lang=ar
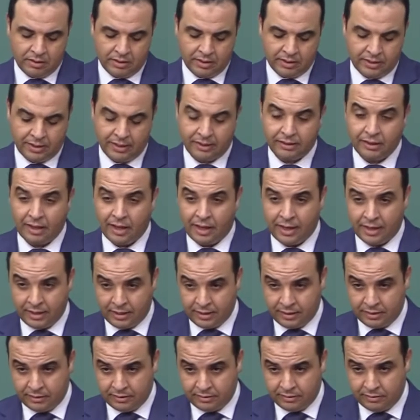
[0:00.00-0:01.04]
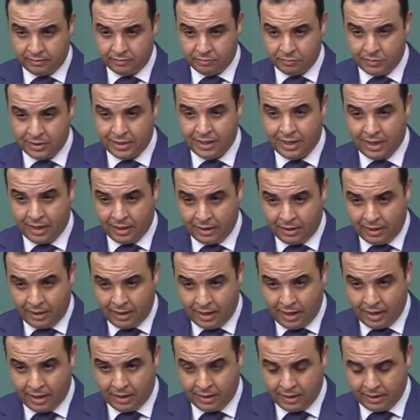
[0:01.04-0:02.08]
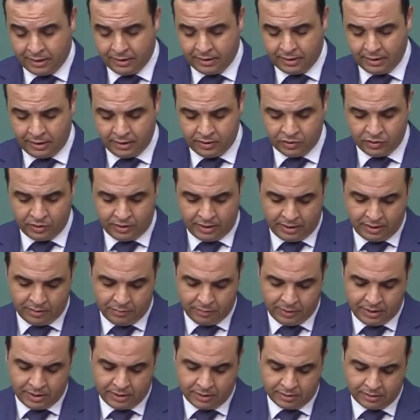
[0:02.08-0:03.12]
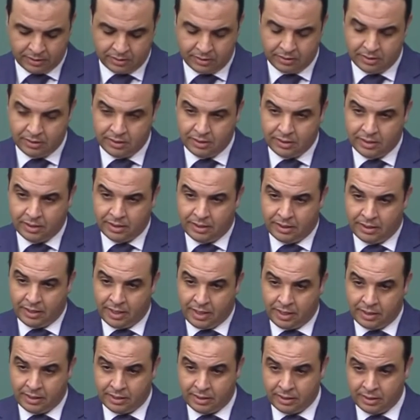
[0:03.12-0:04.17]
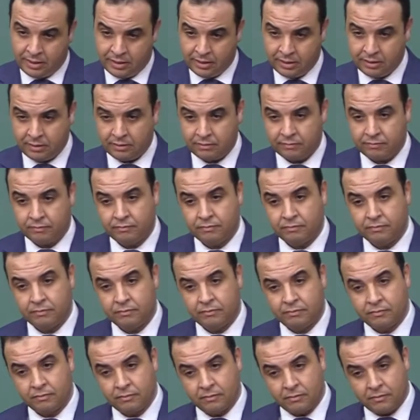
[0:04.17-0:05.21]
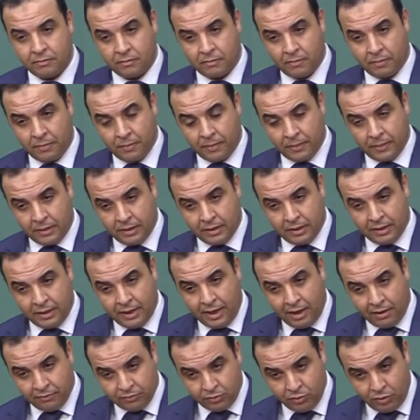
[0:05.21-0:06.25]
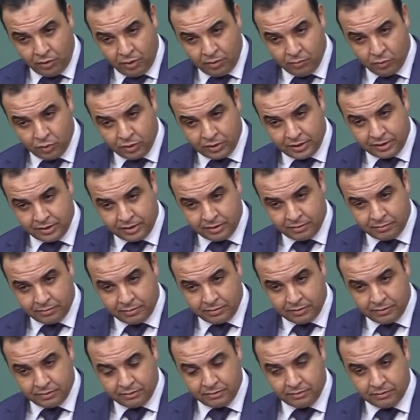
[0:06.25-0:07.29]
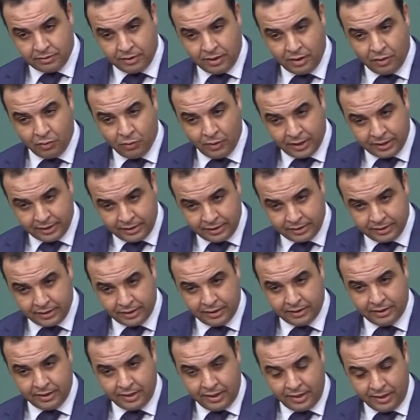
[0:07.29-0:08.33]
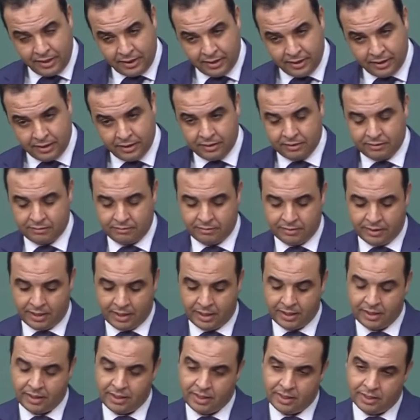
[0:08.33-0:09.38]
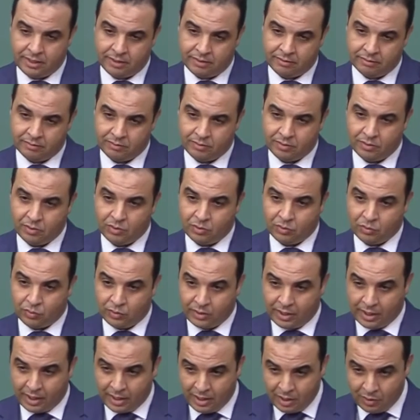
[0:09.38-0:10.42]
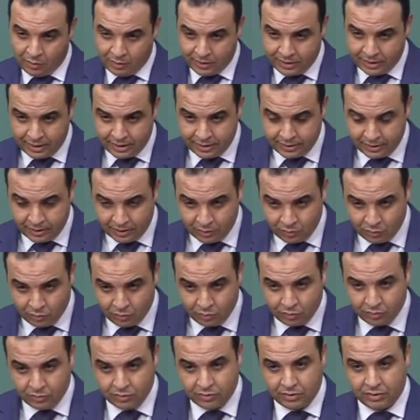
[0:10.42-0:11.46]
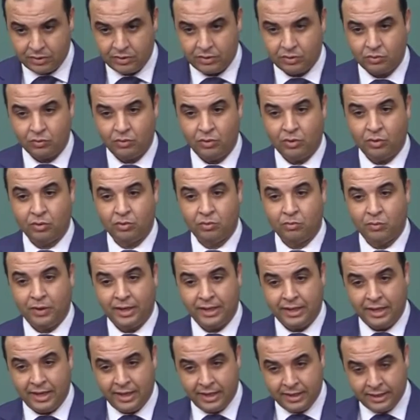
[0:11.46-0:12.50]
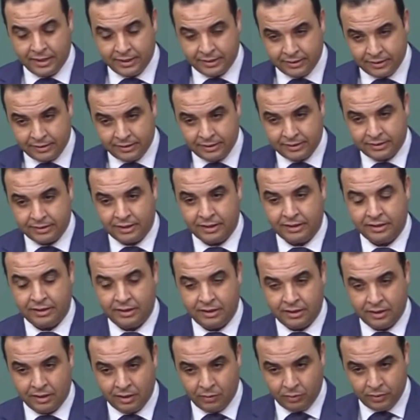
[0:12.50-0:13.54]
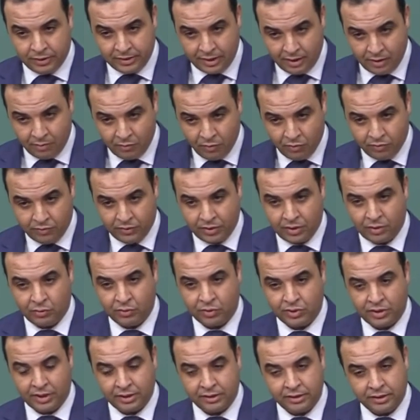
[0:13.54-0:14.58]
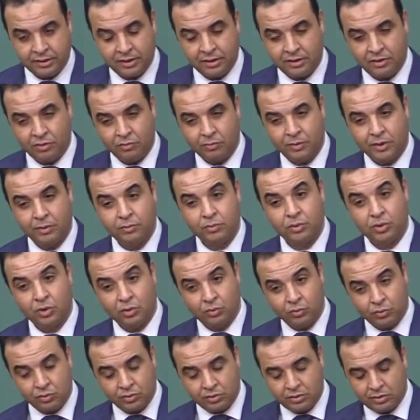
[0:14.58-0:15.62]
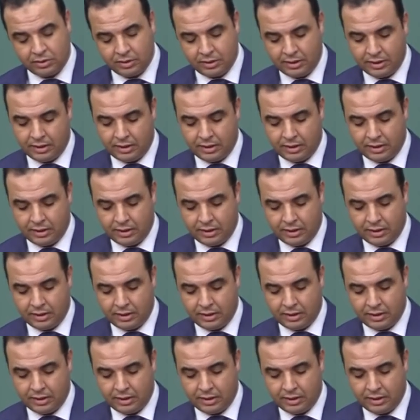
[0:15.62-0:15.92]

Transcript: خدات القرارات بناء على آراء ديال اللجنة العلمية على أننا نحافظوا على المكتسب اللي هو الاقتصادي اللي عندنا داخليا ونخليو هاد الناس هادو تكون عندهم واحد الحياة اقتصادية ويساهموا في الرواج الاقتصادي وما نمشيوش